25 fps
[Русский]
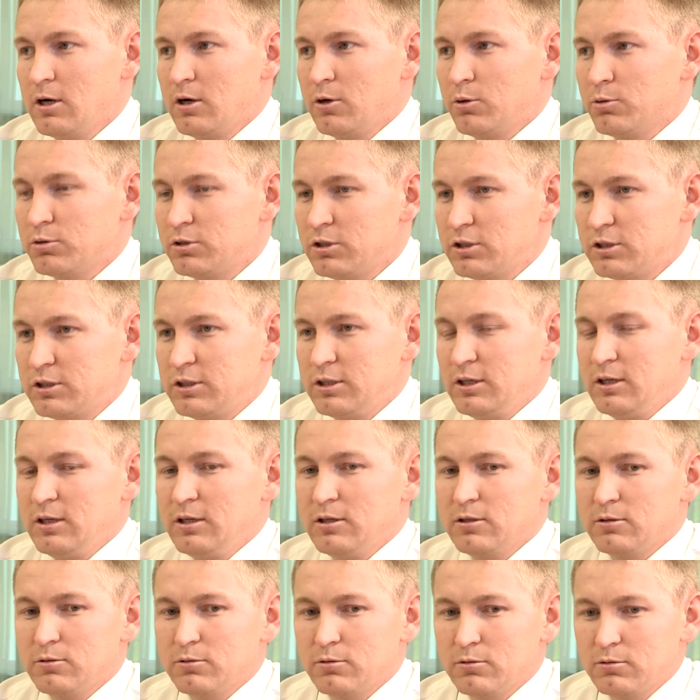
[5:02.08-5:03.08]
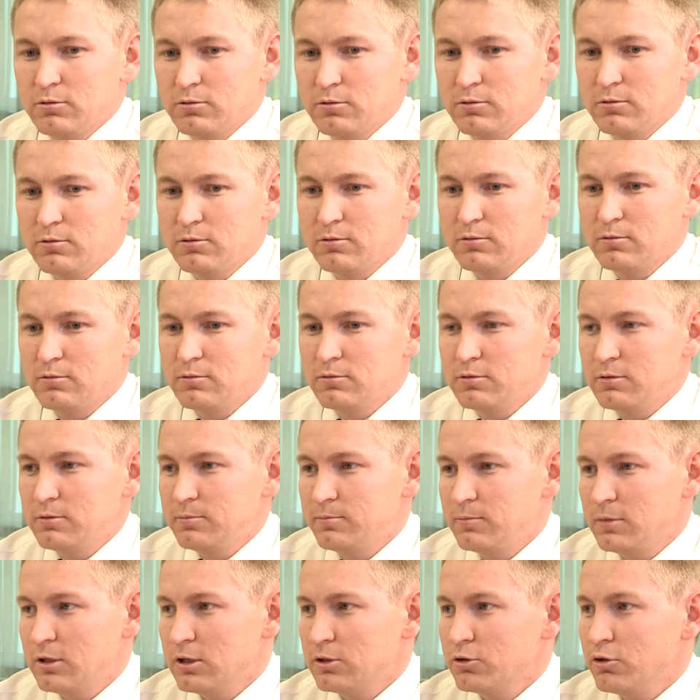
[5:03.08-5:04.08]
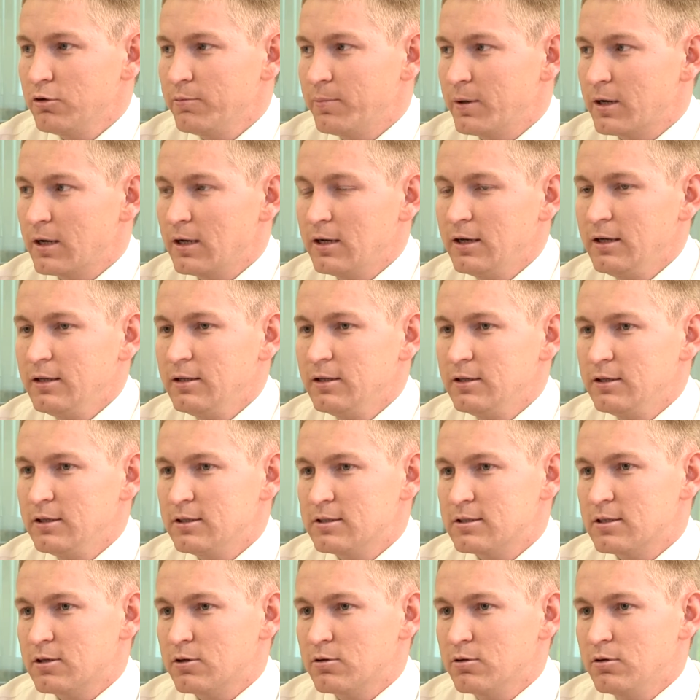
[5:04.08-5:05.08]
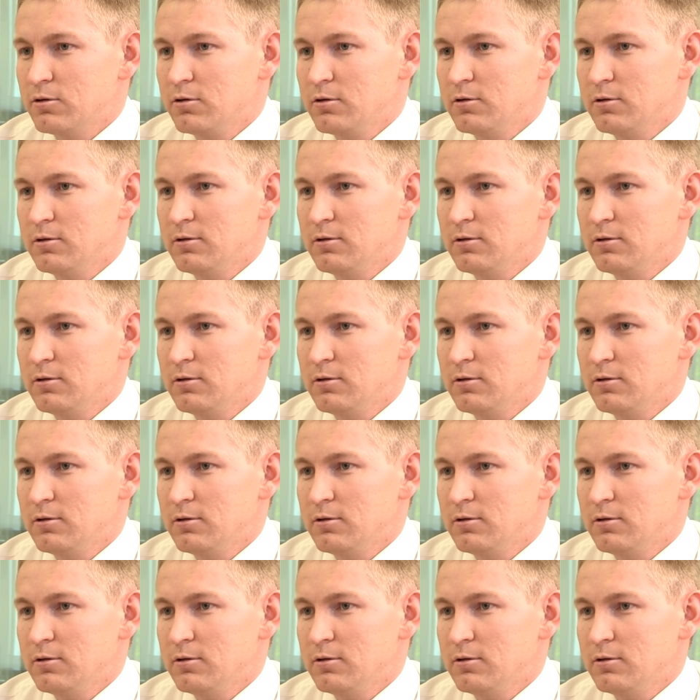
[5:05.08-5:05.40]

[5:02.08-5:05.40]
у детей, у молодого поколения есть такое